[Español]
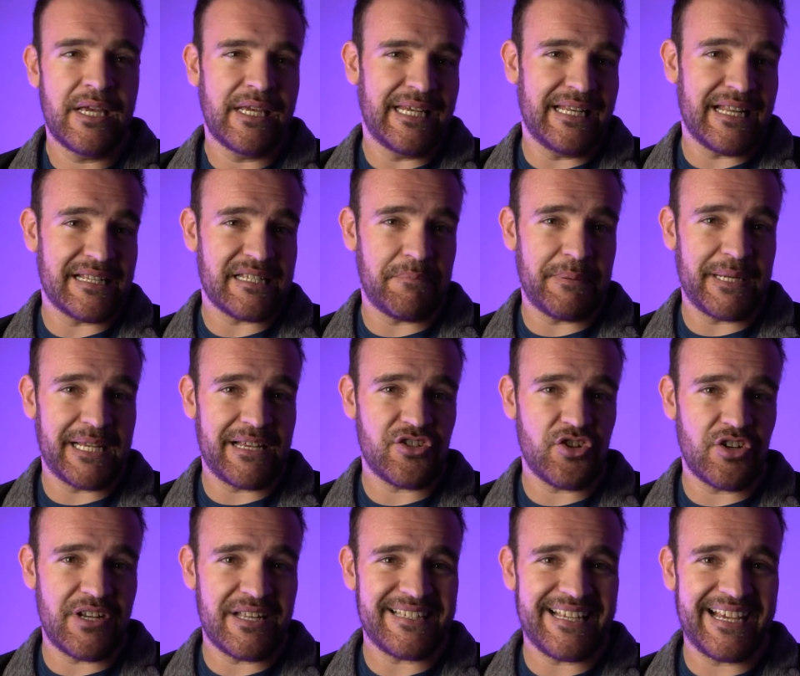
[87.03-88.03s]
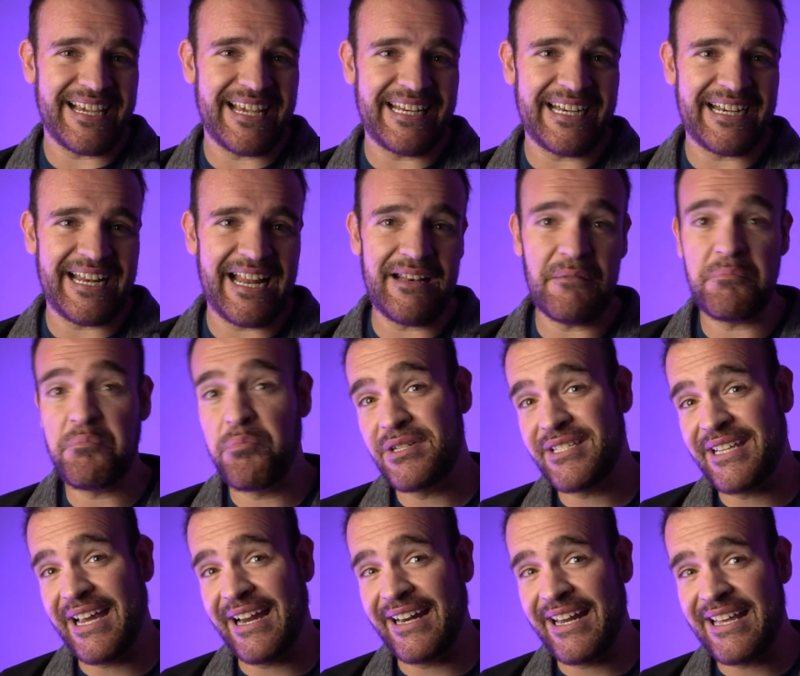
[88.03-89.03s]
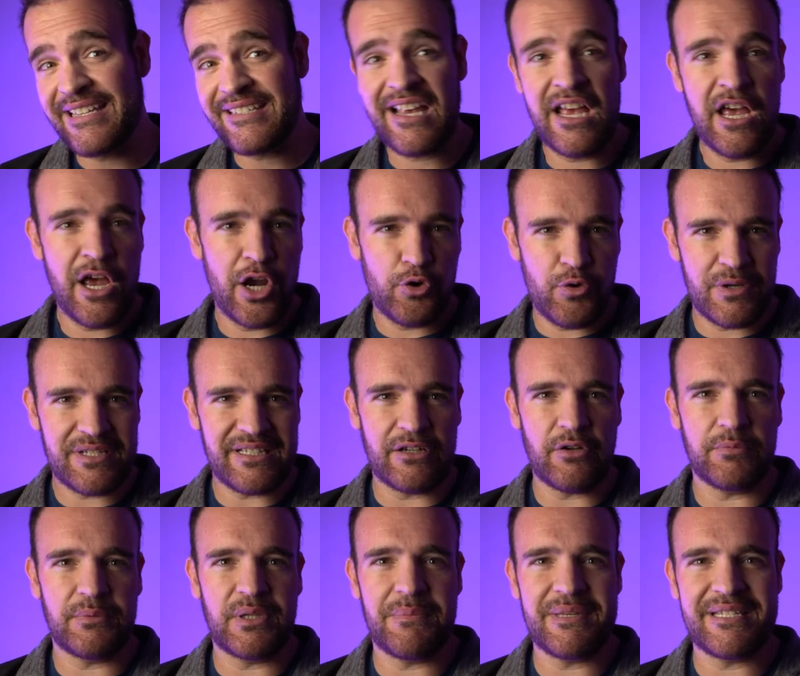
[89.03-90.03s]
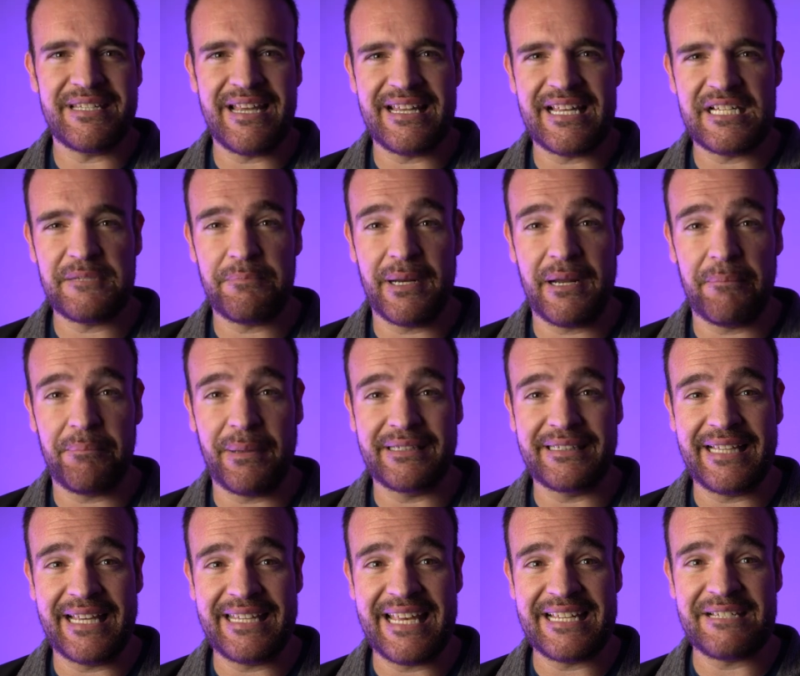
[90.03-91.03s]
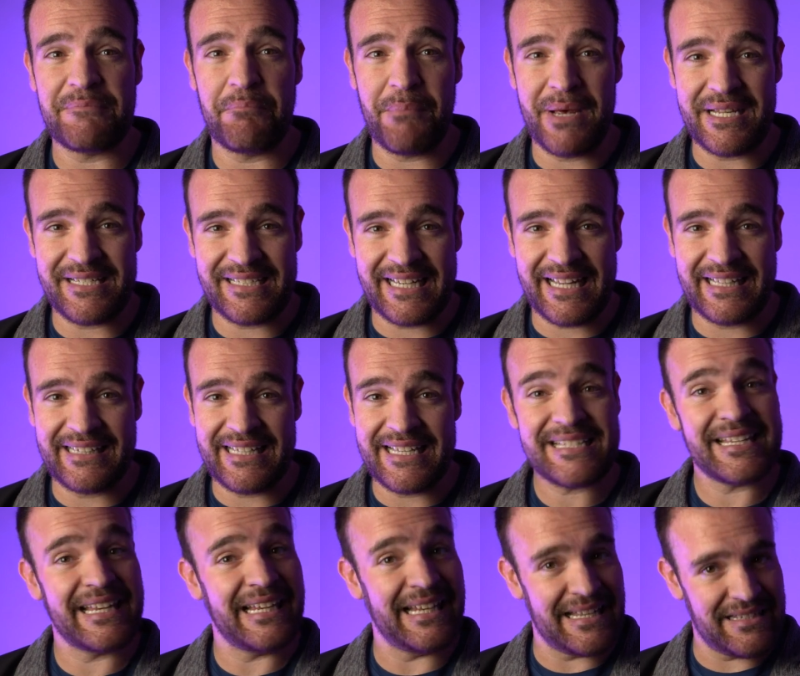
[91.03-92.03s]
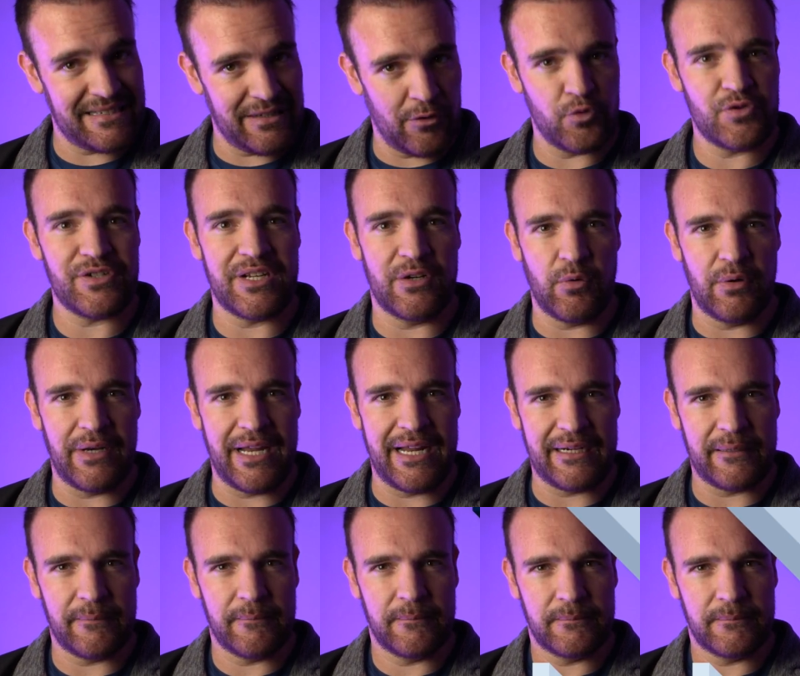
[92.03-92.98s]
Y las aplicaciones en general, pues ¿qué crees? No están optimizadas para pantallas más grandes que las de un celular.